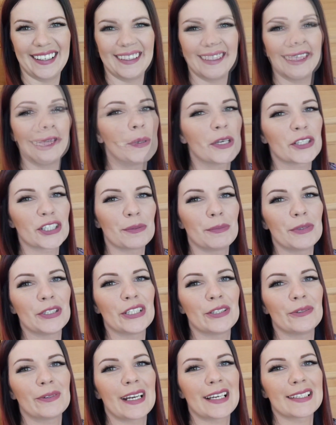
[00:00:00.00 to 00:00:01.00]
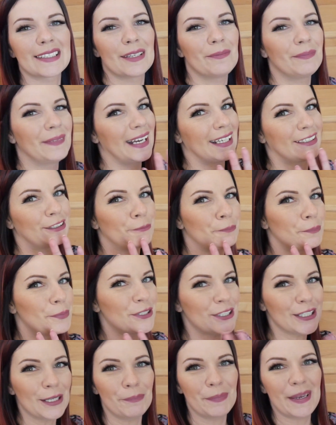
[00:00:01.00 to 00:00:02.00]
Wybierzemy się razem nad
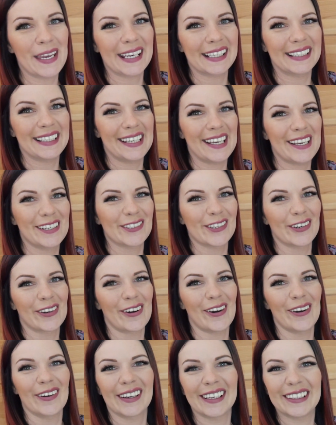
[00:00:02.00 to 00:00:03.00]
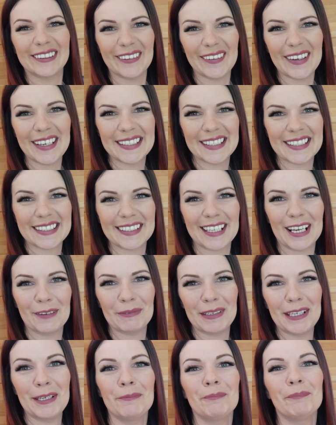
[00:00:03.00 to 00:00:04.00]
przepiękne jezioro. Kto jedzie z
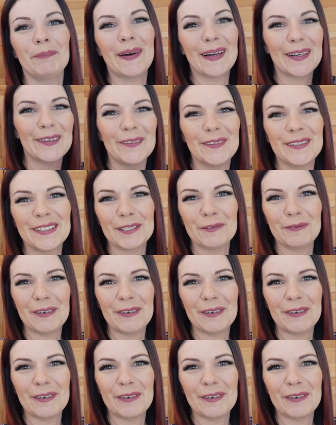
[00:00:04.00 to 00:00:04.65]
nami? Pakujcie